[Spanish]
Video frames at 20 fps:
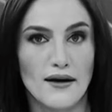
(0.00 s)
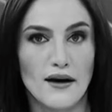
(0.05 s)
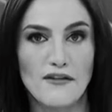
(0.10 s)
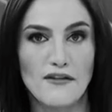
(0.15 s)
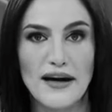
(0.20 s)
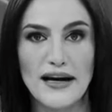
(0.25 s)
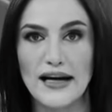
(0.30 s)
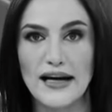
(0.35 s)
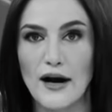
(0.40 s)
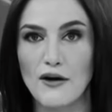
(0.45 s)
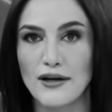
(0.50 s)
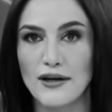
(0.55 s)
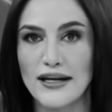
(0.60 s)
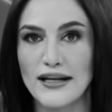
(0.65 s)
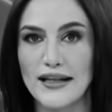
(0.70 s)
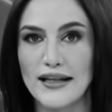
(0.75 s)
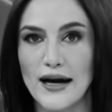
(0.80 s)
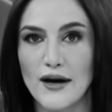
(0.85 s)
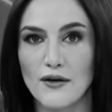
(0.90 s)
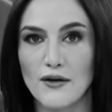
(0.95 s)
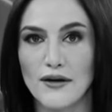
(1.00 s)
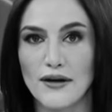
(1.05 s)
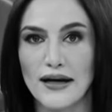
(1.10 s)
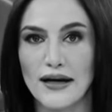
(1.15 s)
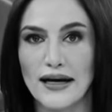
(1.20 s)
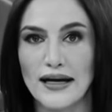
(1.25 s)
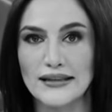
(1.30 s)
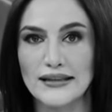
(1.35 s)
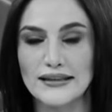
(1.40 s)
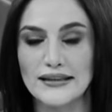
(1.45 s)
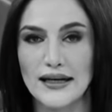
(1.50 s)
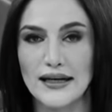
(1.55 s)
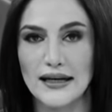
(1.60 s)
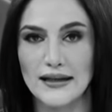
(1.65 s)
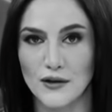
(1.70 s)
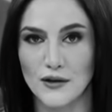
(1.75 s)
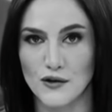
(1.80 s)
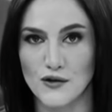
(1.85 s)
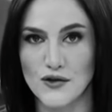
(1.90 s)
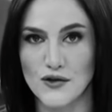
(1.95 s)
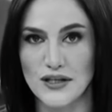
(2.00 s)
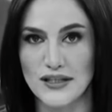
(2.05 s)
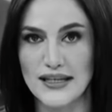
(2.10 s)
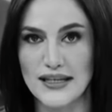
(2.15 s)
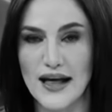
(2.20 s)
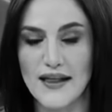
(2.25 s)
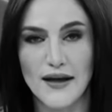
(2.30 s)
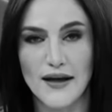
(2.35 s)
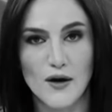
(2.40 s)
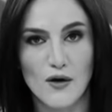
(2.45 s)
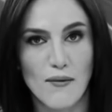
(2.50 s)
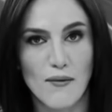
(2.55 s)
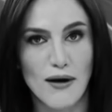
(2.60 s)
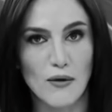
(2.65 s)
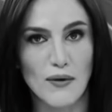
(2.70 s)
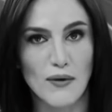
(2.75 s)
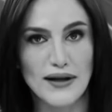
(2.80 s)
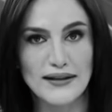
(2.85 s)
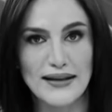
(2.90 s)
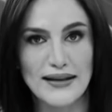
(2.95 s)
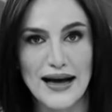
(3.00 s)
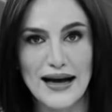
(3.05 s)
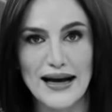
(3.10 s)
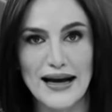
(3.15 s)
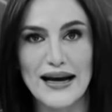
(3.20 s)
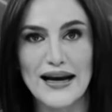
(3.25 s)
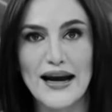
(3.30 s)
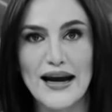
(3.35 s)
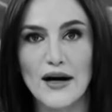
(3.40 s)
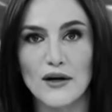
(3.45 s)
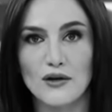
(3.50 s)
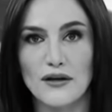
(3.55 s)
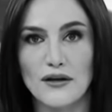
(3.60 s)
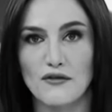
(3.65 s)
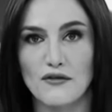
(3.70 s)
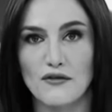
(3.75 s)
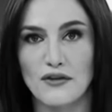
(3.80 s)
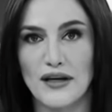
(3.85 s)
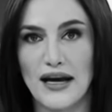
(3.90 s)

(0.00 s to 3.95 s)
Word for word: Rafael Caro Quintero es entonces, de nueva cuenta, el narcotraficante